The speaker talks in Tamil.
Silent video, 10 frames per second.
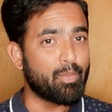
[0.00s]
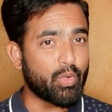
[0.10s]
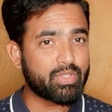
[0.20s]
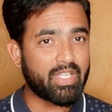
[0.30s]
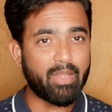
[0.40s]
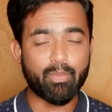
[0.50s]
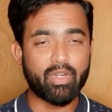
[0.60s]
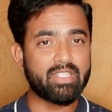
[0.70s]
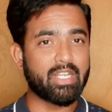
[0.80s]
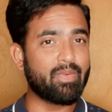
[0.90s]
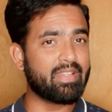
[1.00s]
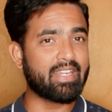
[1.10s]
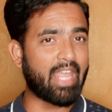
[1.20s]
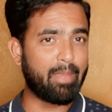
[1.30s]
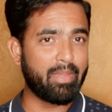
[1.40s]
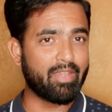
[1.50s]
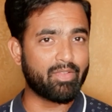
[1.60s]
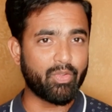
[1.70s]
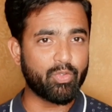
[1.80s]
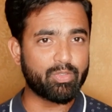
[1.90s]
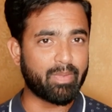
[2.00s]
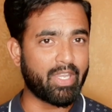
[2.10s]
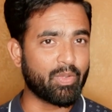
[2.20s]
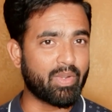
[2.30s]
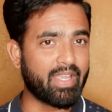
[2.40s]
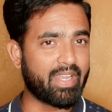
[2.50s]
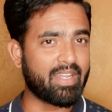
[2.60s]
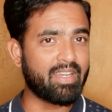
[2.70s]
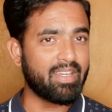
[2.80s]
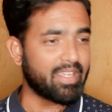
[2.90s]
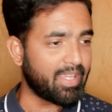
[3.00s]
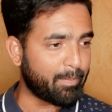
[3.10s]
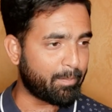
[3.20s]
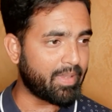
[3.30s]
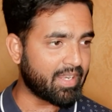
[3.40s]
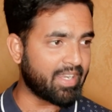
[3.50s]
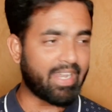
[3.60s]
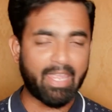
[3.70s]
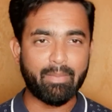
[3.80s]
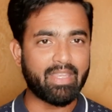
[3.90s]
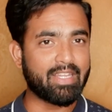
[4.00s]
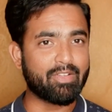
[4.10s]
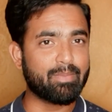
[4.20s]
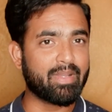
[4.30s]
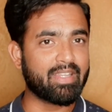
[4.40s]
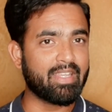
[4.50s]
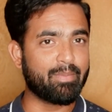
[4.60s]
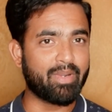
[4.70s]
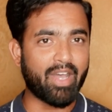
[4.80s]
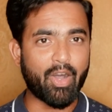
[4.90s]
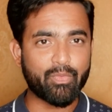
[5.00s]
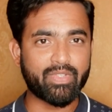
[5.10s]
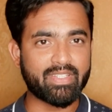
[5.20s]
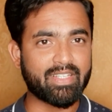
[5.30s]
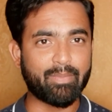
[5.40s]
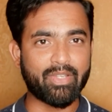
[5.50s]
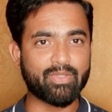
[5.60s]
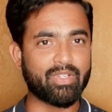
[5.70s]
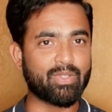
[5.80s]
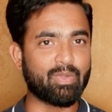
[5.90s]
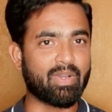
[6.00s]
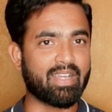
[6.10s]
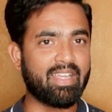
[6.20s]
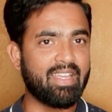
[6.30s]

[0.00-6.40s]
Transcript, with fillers: மோஸ்ட்லி முடிஞ்ச அளவு இந்த டைமிங்கை வந்து யூஸ் பண்ணிக்கோங்க ஏன்னா இப்போ இருக்க டைமிங் தான் வந்து பார்த்தீங்க அப்படின்னா ஆஃப் சீசன் அப்படின்னு சொல்லிட்டு சொல்லுவாங்க